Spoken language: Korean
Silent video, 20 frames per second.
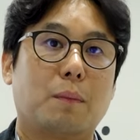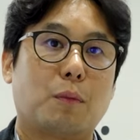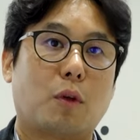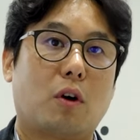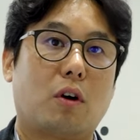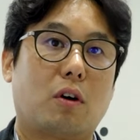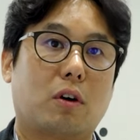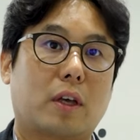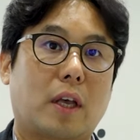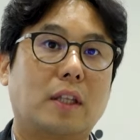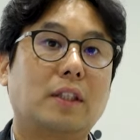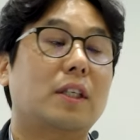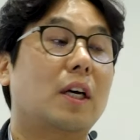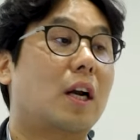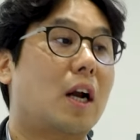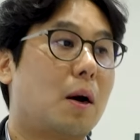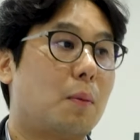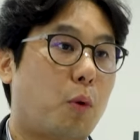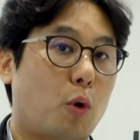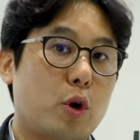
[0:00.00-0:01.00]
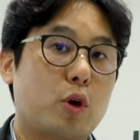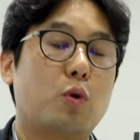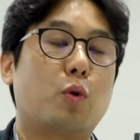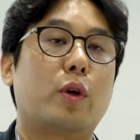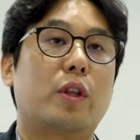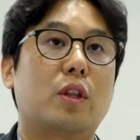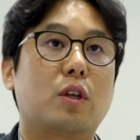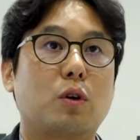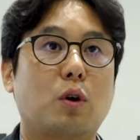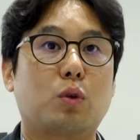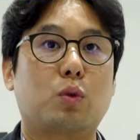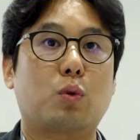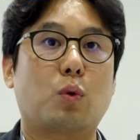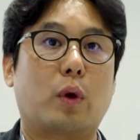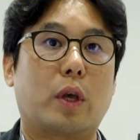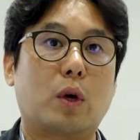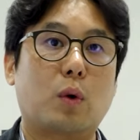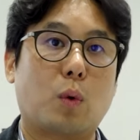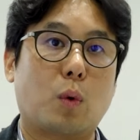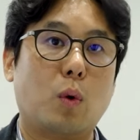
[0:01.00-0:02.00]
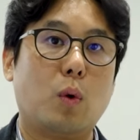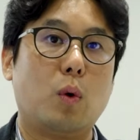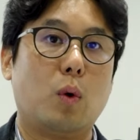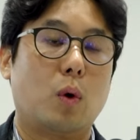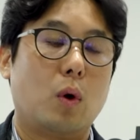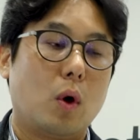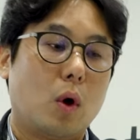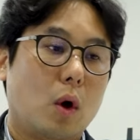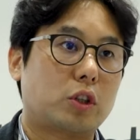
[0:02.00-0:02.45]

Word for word: 더 괜찮아 보이고 있는 것도 있고